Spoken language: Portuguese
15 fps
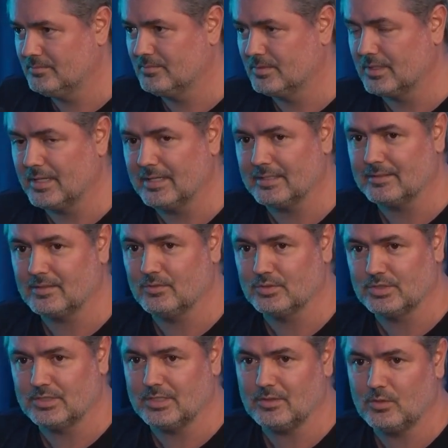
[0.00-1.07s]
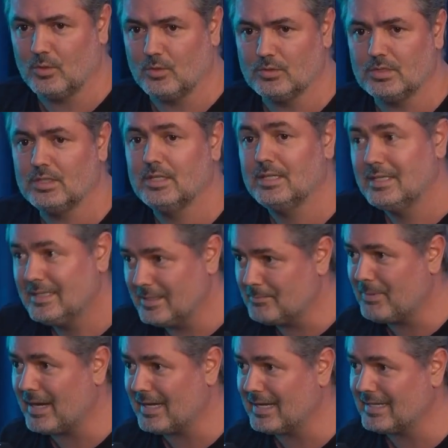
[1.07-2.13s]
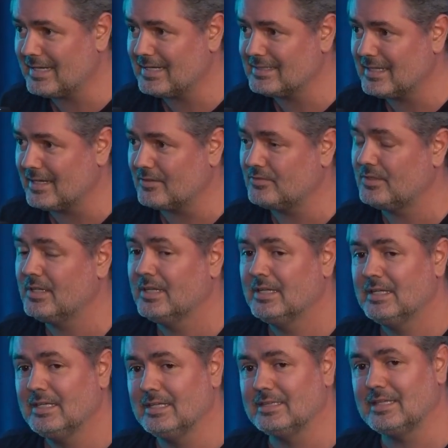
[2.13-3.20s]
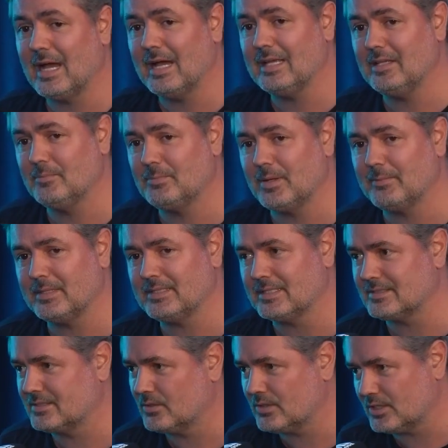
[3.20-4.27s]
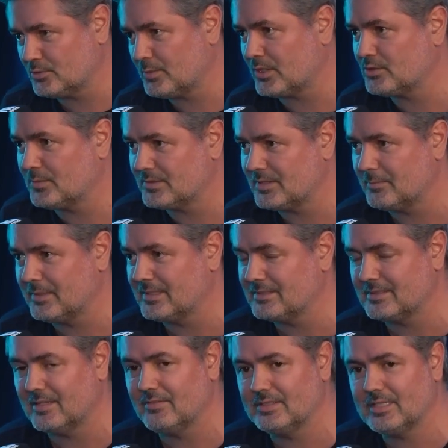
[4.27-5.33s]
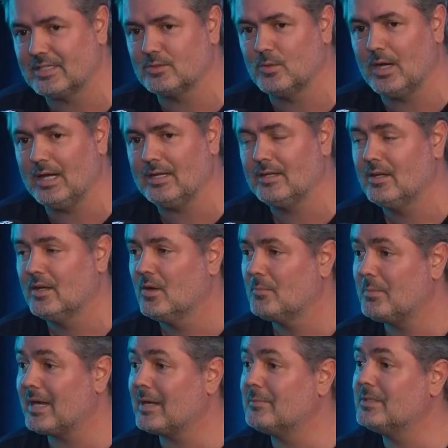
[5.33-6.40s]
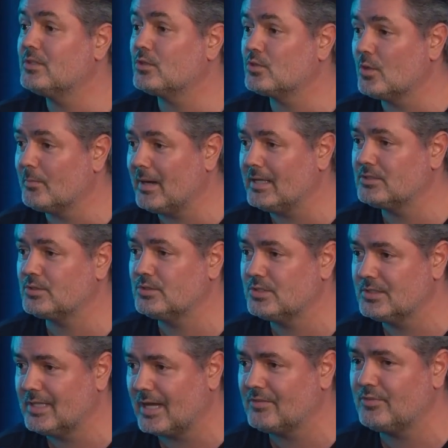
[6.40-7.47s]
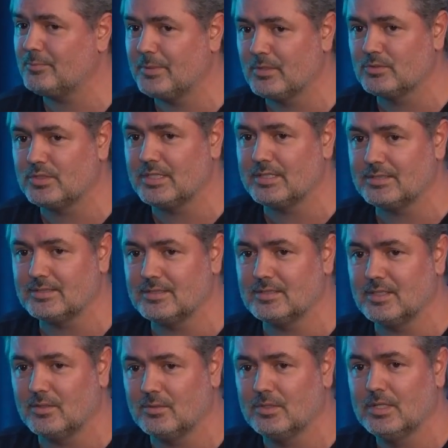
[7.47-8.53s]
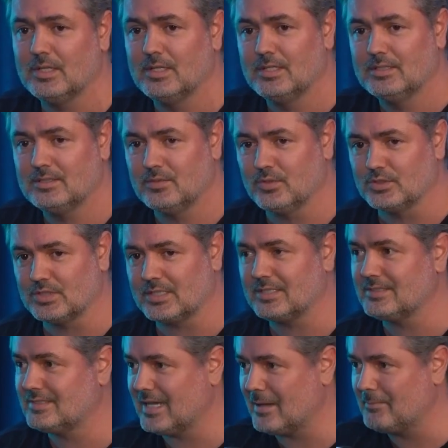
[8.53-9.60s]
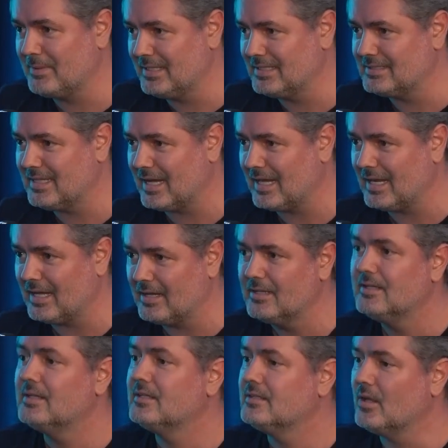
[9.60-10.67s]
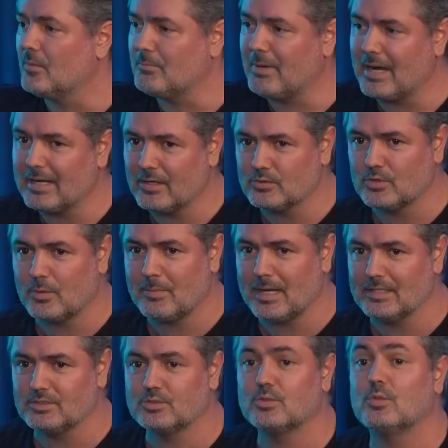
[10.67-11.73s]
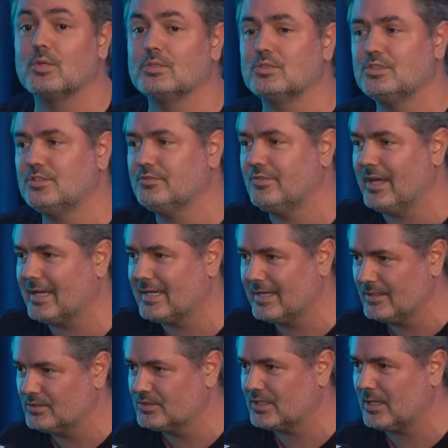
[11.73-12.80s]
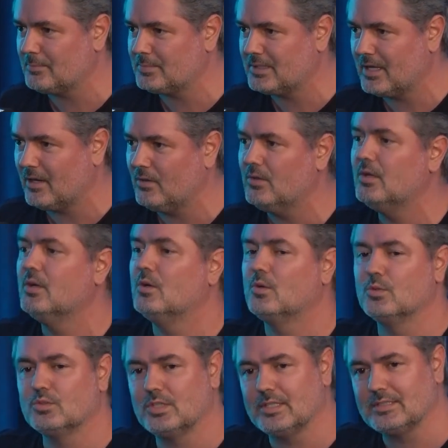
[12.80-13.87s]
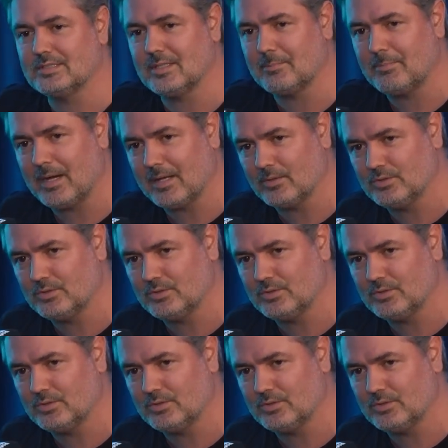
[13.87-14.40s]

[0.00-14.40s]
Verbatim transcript: é, que você tem conta e pagar aquela DARF e está em implementação, nas próximas semanas deve entrar no ar, pagamento automático de DARF pelo Trix. Então, se você quiser habilitar lá, não, paga automático. Quando tiver ganho de capital, o Trix separa o